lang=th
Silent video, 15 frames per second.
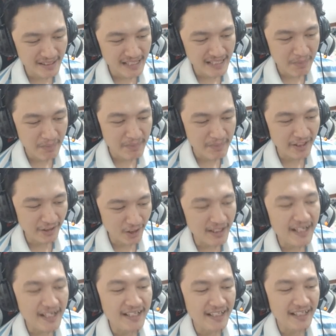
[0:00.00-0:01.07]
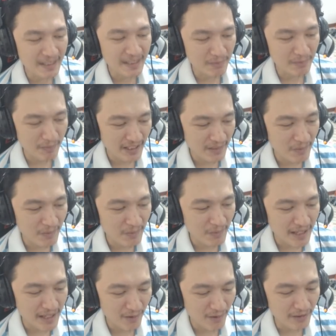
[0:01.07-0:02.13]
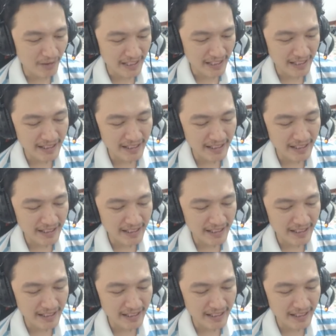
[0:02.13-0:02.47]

ถ้าไม่มีก็รอเล่นเกมกันไปเลยผมนะโอเค